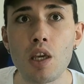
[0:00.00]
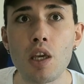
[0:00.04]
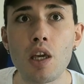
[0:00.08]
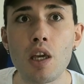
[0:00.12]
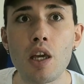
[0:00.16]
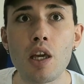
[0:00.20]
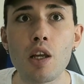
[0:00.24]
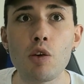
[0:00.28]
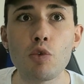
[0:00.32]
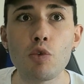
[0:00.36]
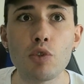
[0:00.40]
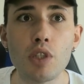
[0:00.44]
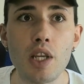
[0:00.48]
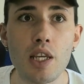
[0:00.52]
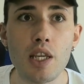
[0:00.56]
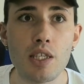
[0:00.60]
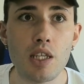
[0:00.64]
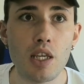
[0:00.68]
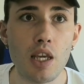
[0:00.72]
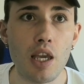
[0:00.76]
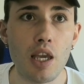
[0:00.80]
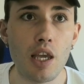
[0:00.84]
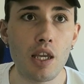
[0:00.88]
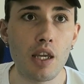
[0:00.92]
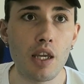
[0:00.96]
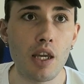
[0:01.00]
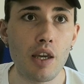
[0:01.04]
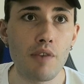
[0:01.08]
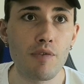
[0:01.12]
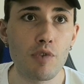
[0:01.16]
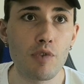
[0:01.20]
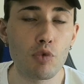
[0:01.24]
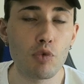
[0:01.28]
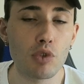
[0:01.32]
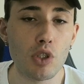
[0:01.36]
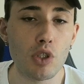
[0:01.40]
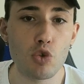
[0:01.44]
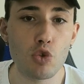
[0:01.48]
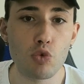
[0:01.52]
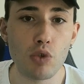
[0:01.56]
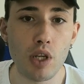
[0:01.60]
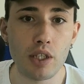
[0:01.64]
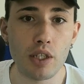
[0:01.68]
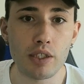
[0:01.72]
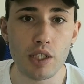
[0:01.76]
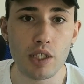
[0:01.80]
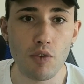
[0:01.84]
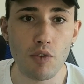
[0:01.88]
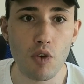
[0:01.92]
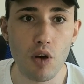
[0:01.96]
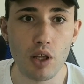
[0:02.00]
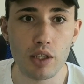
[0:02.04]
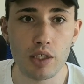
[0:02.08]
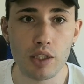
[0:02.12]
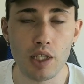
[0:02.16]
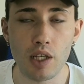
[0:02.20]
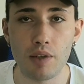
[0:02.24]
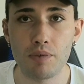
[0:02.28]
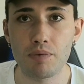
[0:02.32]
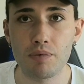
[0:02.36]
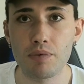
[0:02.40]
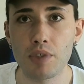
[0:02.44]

L'Udinese è venuta giù un'altra volta